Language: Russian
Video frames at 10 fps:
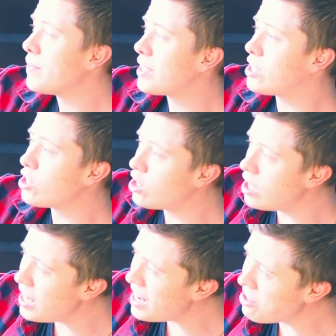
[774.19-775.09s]
К
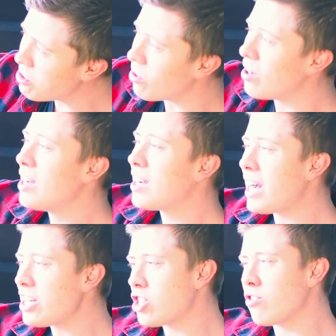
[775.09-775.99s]
сожалению,
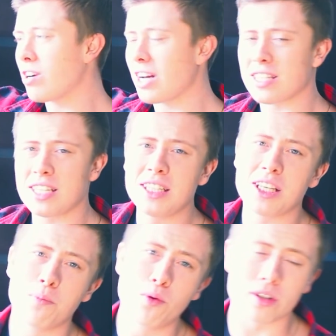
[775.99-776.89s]
качество
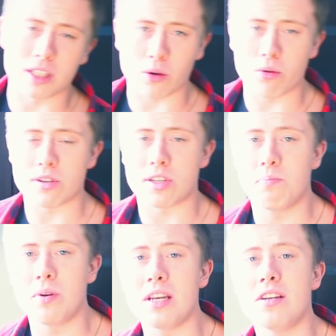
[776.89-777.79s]
картинки будет такой
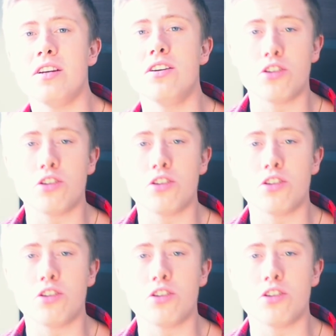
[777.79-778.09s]
себе и